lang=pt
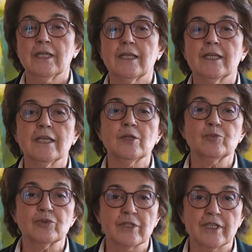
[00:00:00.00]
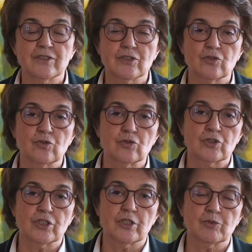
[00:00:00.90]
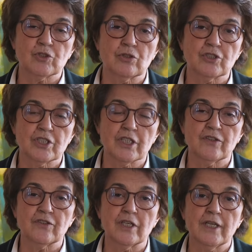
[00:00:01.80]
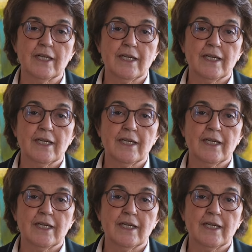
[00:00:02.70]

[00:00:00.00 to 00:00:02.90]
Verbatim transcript: Daí a importância de todos termos consciência